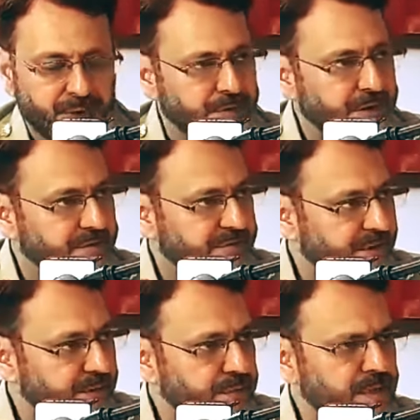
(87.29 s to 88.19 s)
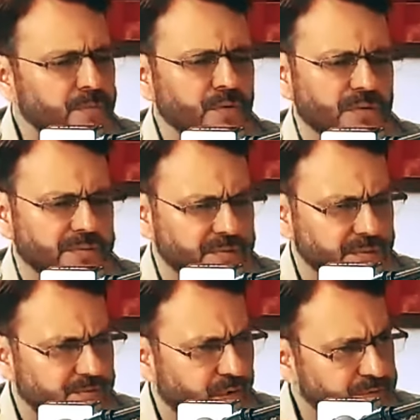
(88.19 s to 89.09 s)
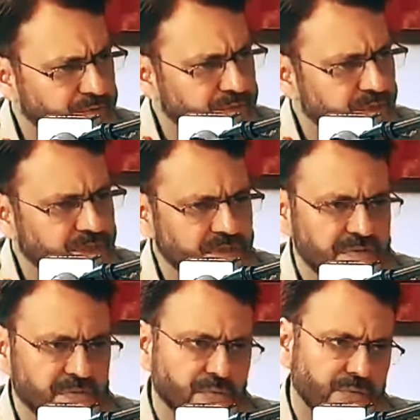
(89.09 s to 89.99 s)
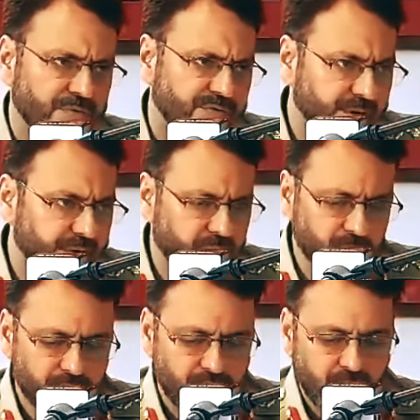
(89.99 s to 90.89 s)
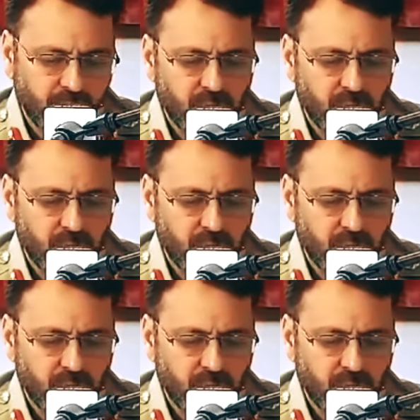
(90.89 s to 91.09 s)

बायोडाटा फिलिंग होती है मुख्तलिफ़ किस्म के फॉर्म्स दिए जाते हैं जिनको उन्होंने फिल करना होता है